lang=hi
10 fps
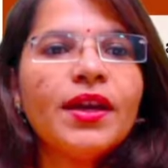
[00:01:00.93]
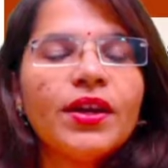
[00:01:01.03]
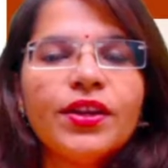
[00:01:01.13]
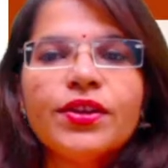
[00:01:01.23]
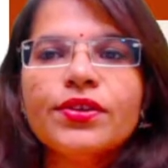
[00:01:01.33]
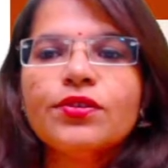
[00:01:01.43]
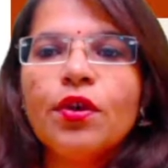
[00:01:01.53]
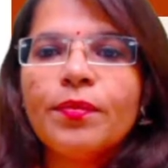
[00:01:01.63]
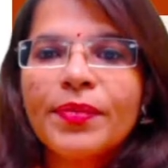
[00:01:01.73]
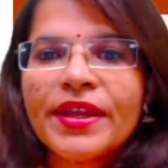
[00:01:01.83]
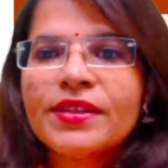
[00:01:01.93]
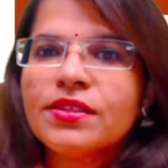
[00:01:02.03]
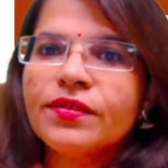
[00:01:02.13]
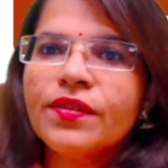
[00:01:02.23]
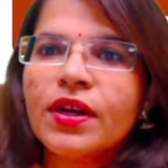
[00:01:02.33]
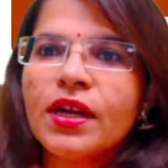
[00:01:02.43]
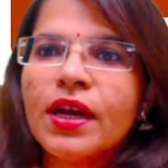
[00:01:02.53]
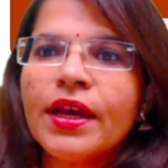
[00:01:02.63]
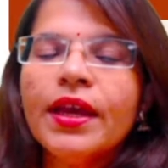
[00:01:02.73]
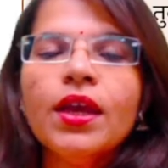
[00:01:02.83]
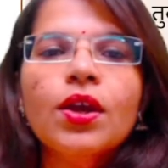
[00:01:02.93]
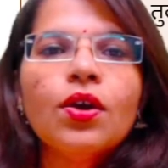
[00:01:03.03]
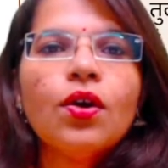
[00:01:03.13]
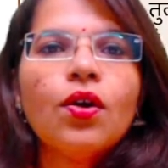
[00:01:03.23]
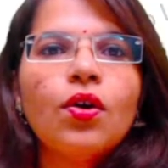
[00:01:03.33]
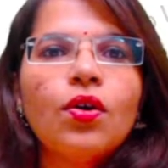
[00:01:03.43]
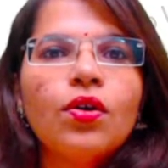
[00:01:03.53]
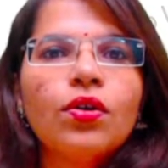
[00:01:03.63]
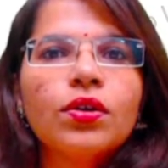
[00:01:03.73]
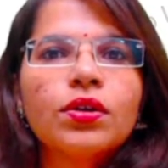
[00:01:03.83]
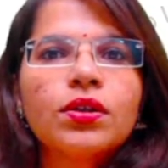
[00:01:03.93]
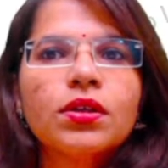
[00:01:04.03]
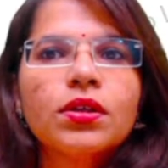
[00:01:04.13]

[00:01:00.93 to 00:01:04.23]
कंटिन्यूस कॉम्प्रिहेंसिव करना है और